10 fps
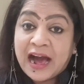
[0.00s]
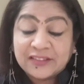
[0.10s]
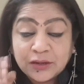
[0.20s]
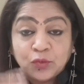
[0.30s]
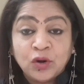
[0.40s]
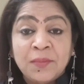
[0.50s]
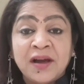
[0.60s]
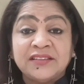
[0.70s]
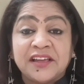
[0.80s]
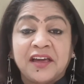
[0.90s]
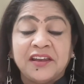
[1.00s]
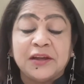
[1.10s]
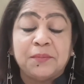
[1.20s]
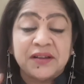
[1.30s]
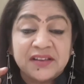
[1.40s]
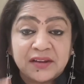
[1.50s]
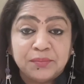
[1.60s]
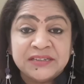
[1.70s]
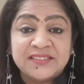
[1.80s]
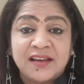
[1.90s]
அதன் மூலமாக தயாரிக்கப்படுகிற
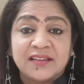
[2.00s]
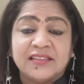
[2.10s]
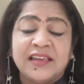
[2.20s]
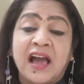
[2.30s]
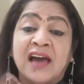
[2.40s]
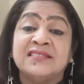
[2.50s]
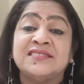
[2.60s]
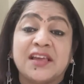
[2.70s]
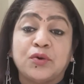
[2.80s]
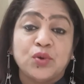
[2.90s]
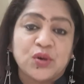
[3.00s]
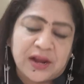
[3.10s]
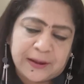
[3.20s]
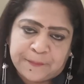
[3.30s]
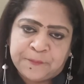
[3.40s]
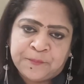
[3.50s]
மின்சாரத்தை அரசுக்கே கொடுக்குறாங்க